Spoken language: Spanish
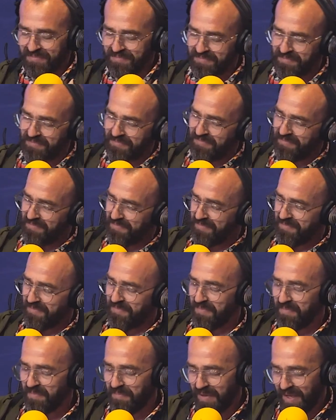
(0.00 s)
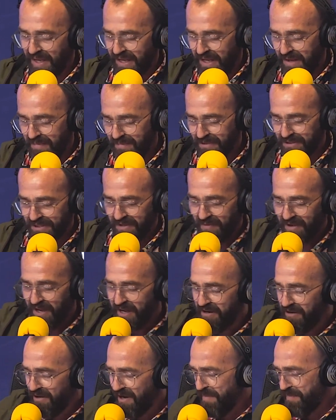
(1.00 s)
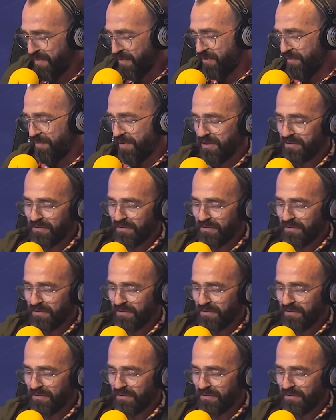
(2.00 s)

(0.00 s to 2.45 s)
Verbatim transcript: debajo de las piedras, John Venga, pues te voy a ignorar por completo,